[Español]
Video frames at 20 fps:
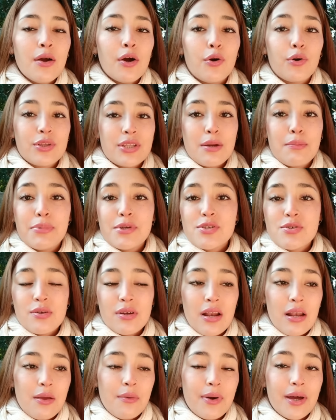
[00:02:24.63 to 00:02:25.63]
otra
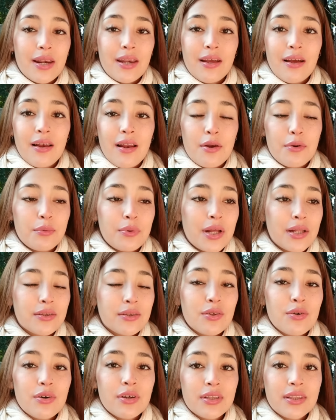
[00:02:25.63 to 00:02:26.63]
persona le va a regalar una
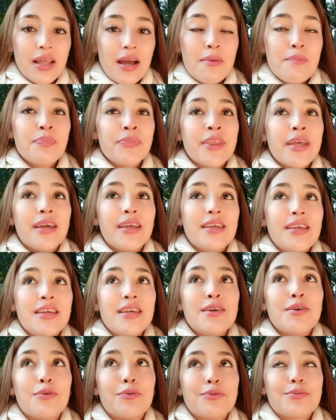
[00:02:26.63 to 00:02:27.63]
torta
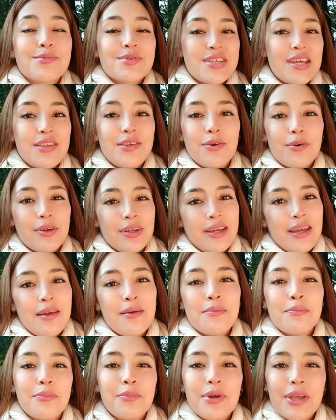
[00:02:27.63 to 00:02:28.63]
y un señor que
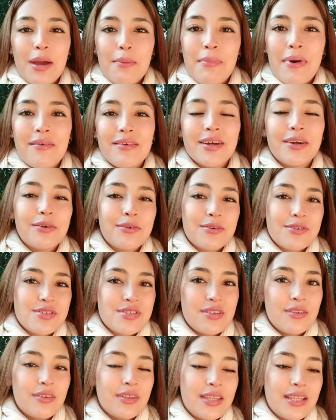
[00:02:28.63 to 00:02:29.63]
es muy amable
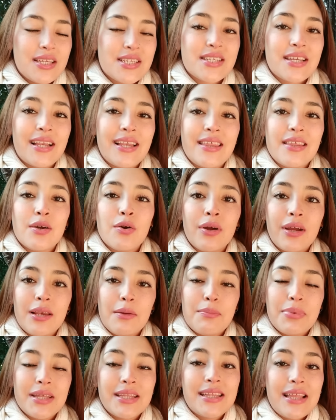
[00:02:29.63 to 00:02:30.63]
conocido de ella le dijo que le
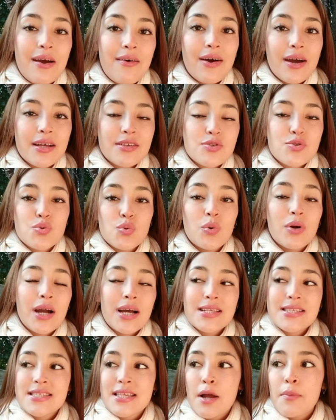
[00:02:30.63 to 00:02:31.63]
prestaba su
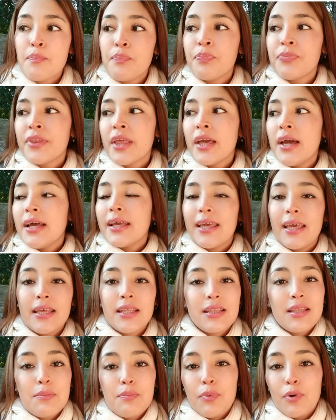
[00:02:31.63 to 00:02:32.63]
casa, que es
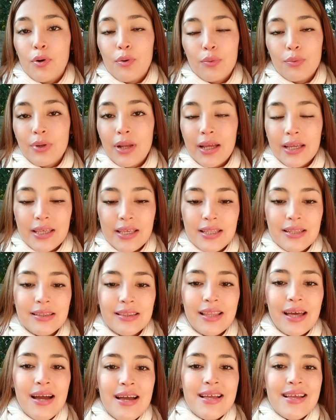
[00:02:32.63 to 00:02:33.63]
tipo una
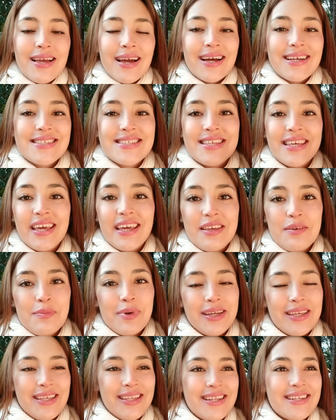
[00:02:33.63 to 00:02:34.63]
quinta, así que
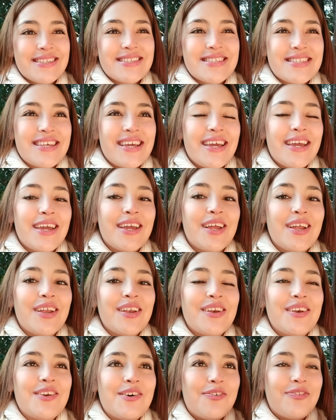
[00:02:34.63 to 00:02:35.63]
imagínense
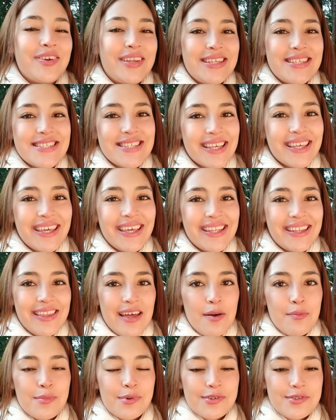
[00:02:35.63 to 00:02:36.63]
lo felices que
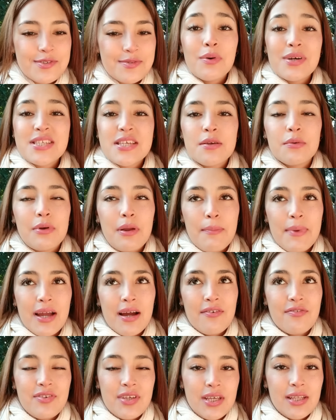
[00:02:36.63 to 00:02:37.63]
estamos. No va a ser una
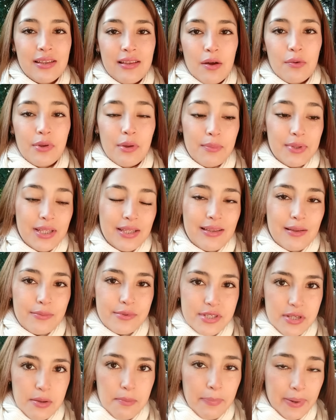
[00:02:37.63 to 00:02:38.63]
mega fiesta, obviamente
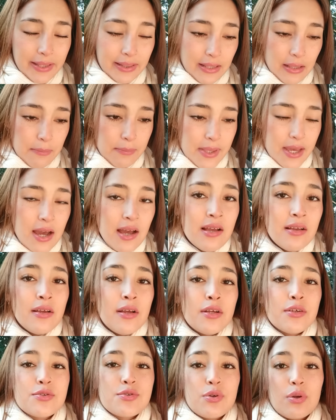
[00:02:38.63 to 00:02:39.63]
estamos en pandemia,
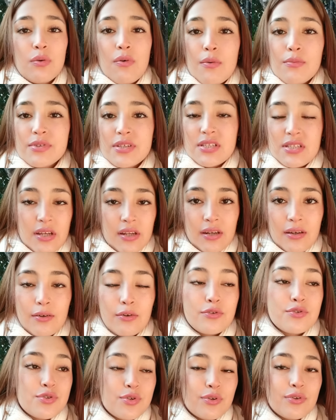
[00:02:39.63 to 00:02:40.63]
solo vamos a ser
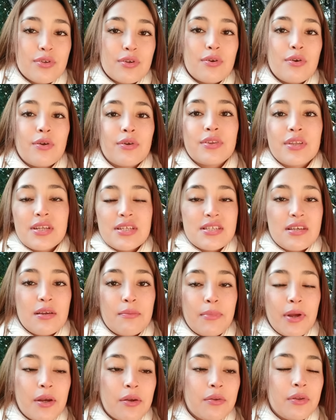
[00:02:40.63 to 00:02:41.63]
nosotros, los tres
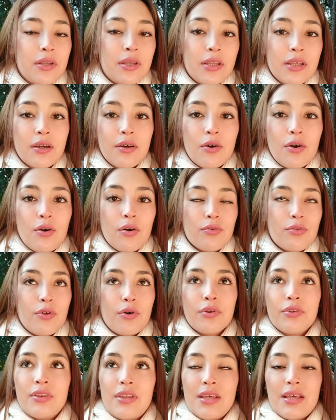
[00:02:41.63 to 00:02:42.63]
hermanos de Nico,
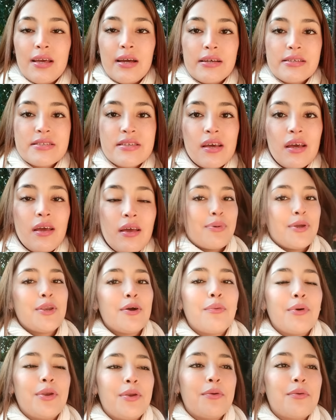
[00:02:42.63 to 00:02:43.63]
dos tías,
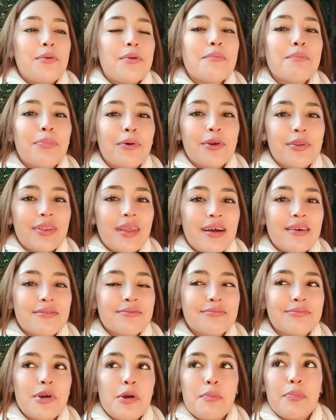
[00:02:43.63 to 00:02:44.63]
pero bueno, no importa,
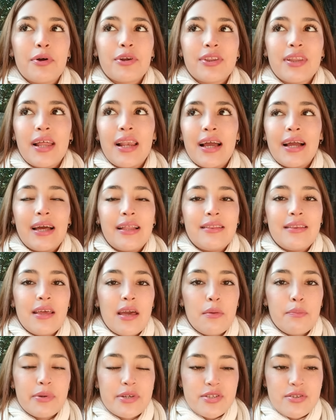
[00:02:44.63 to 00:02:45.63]
no importa la cantidad
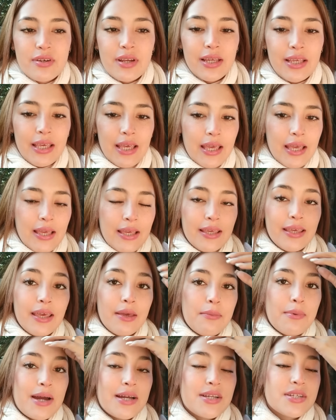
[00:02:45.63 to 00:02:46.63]
de personas que,
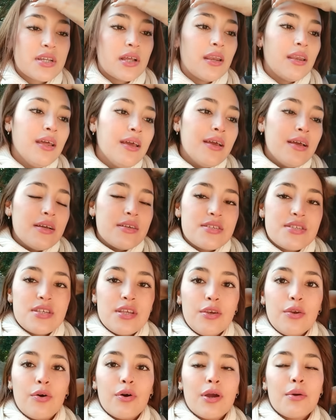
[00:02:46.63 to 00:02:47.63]
que vayan,
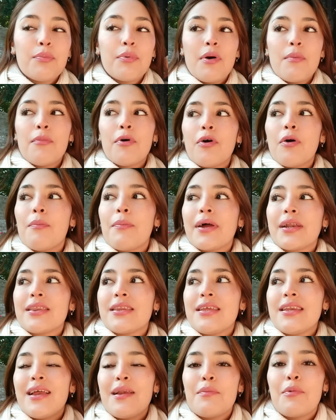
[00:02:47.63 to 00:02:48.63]
sino que podamos
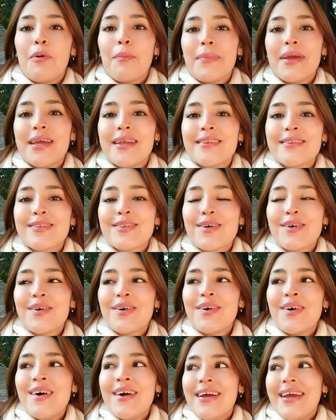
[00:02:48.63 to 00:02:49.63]
compartir el
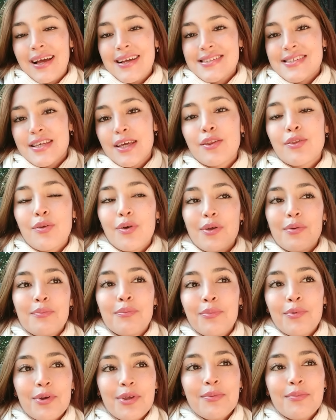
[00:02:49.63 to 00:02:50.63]
momento, así que estoy
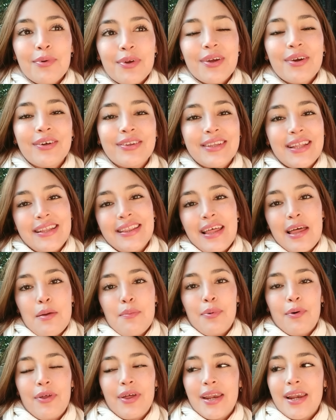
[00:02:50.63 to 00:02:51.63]
muy, muy contenta de
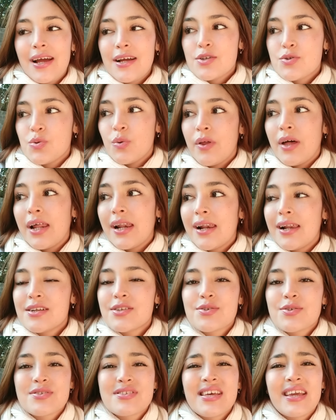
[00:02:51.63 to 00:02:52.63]
poder ayudarla.
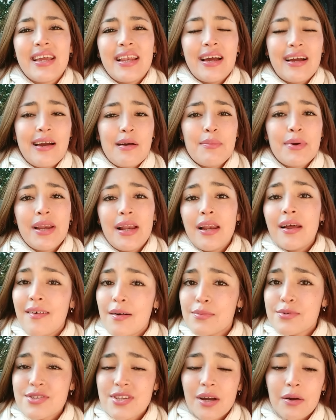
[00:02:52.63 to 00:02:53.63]
Yo sé que la cámara la
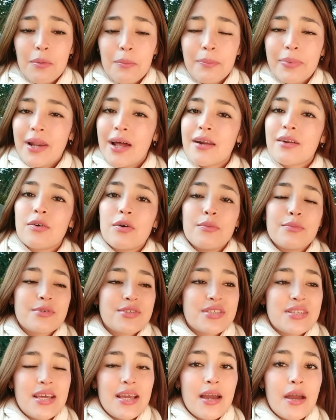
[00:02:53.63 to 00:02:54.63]
vamos a comprar como
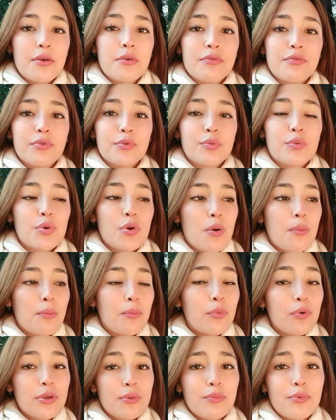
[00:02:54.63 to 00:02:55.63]
sea en un futuro
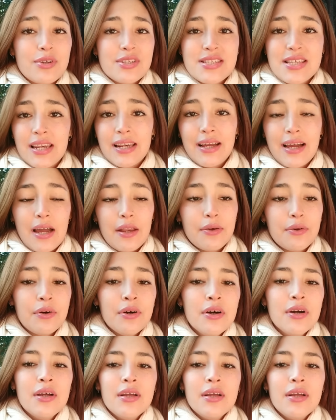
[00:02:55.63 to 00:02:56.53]
muy, muy cercano.